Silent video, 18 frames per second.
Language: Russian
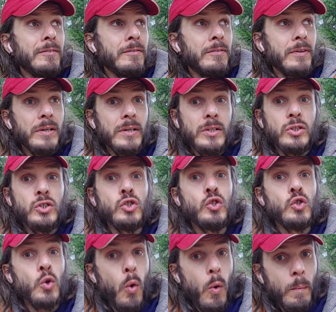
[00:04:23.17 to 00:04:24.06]
в
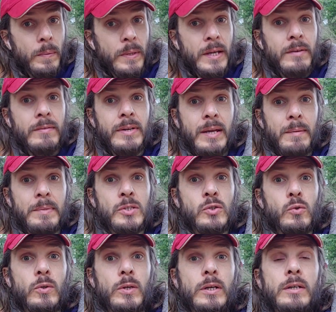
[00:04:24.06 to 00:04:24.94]
темное время
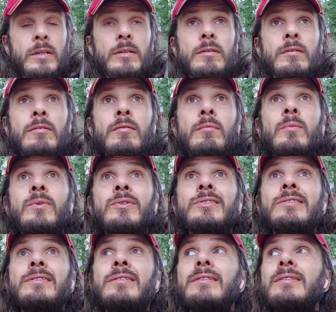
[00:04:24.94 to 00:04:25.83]
суток, то
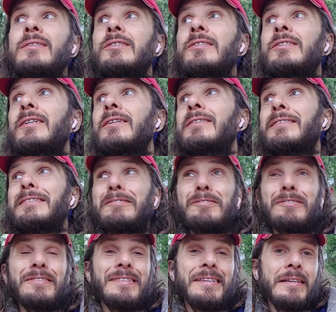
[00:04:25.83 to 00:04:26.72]
можно сделать
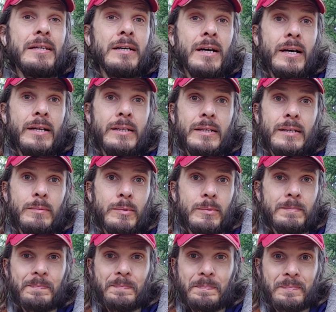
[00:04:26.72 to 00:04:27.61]
искусственное дыхание
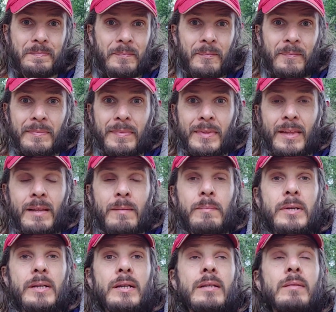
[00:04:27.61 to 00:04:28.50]
ему
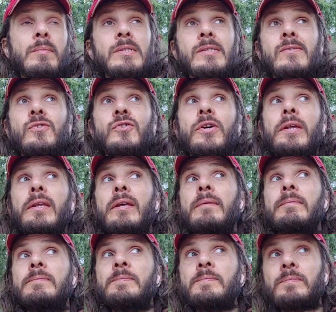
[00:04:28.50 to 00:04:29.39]
при этом
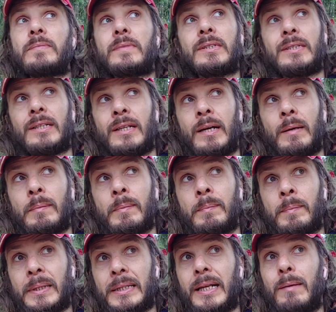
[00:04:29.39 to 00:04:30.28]
освещении. Тогда
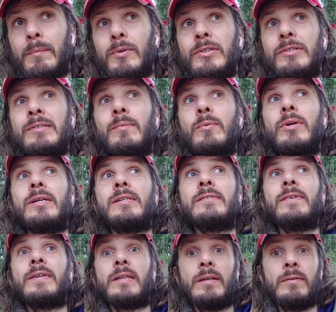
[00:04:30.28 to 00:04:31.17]
потребуется более
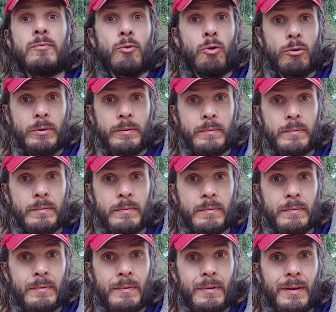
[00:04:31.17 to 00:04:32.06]
светлый фон.
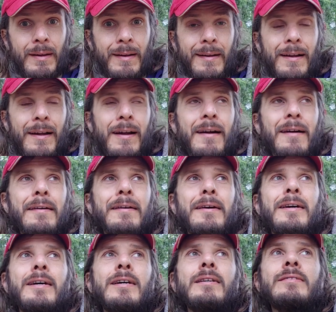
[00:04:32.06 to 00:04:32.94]

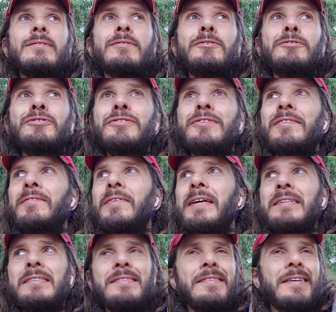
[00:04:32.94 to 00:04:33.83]
Включите
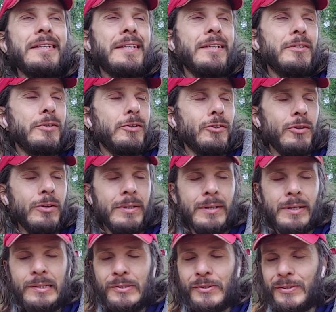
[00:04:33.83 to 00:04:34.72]
весь свет, который
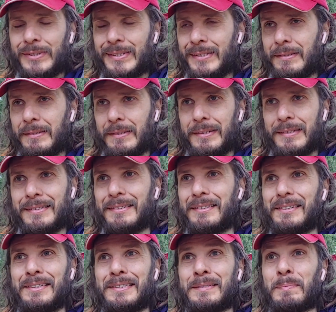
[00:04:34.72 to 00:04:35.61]
только найдете, и
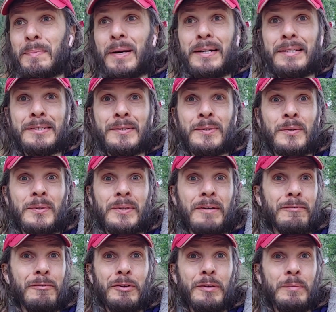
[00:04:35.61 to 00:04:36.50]
делайте практику
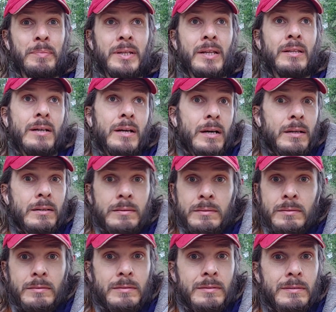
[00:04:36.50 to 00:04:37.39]
на фоне потолка.
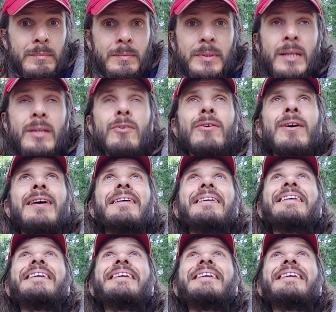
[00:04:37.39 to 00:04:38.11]
Потолок, как